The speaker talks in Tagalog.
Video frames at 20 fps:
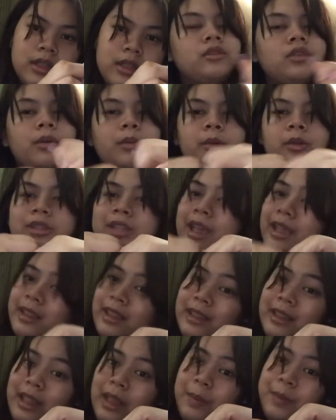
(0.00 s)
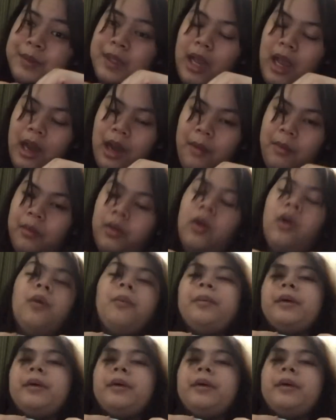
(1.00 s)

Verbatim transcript: Double-sided tape siya, alam ko.